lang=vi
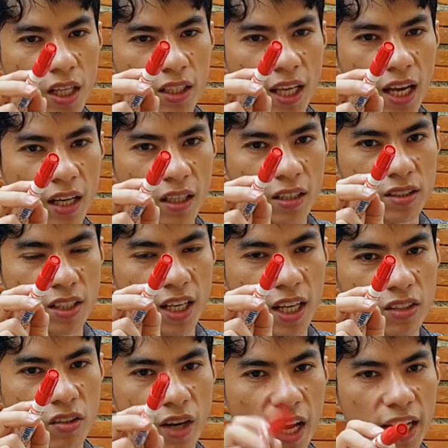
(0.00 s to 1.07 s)
đang chả
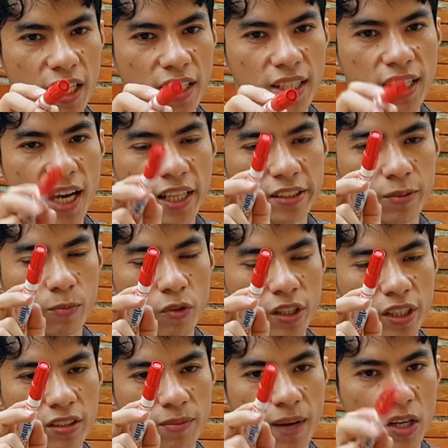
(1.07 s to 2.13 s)
nào đó là hay ní hay từ mỗi
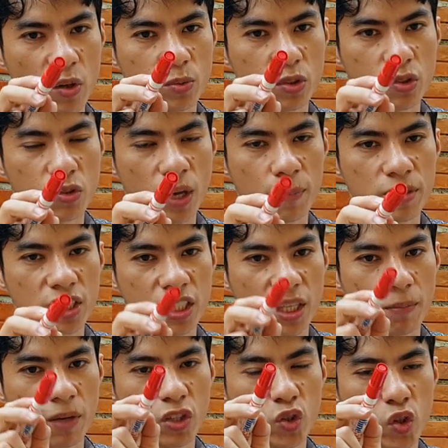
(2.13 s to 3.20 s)
năng mà công YouTube Campuchia
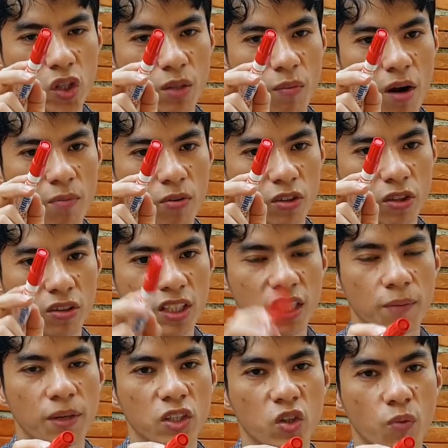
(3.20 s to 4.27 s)
đầm bay chui bom phong thằng này
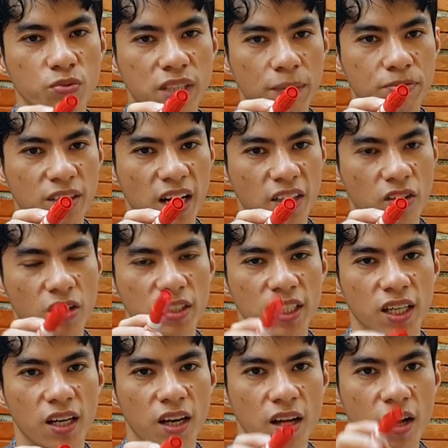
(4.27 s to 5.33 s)
đầm bay club subscribe thằng
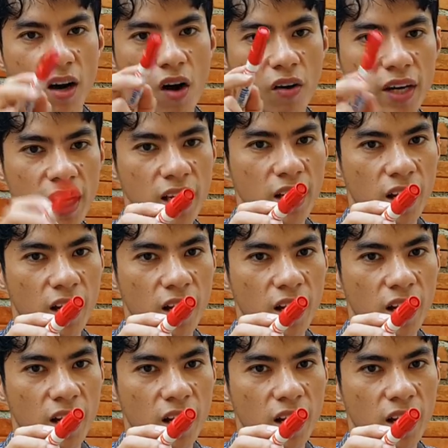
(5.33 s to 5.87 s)
này ok